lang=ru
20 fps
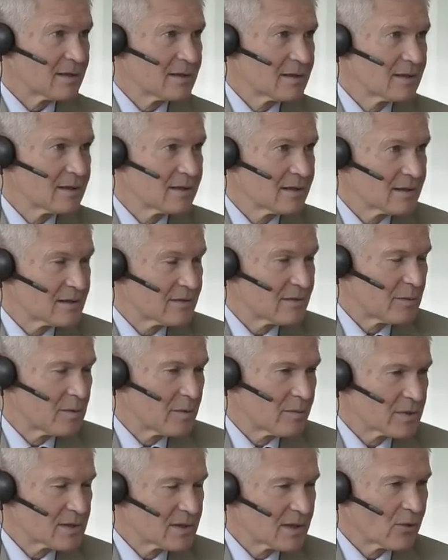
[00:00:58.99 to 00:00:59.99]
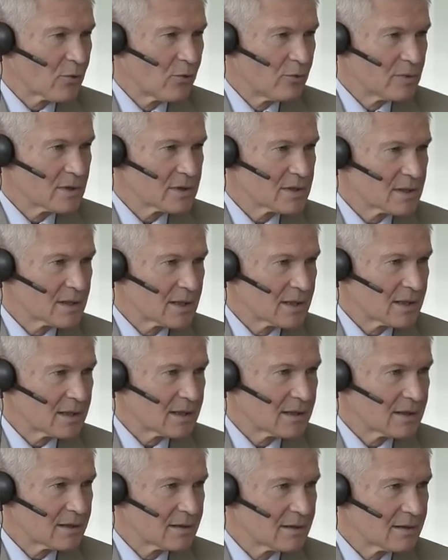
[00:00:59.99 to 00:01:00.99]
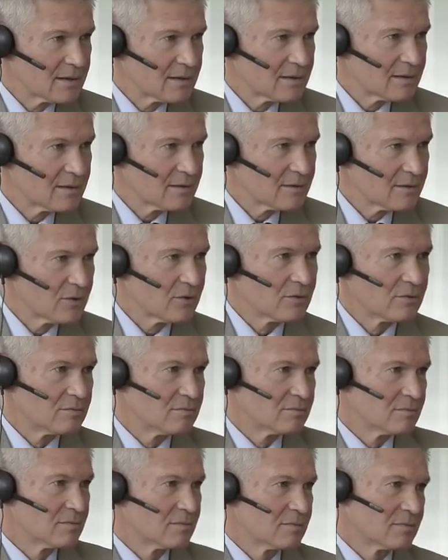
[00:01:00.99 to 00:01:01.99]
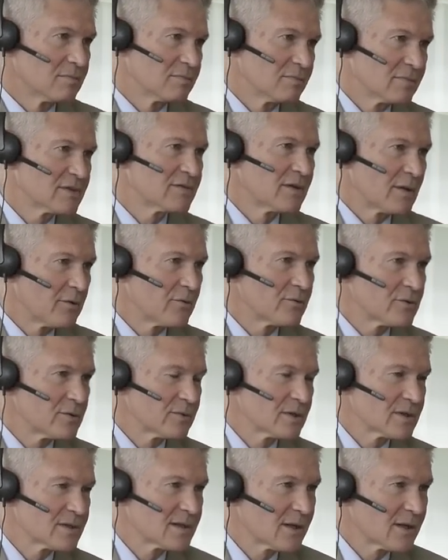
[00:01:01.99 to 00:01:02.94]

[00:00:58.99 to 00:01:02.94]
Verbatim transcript: э, с вами познакомиться. Ну, мы с вами, в общем-то,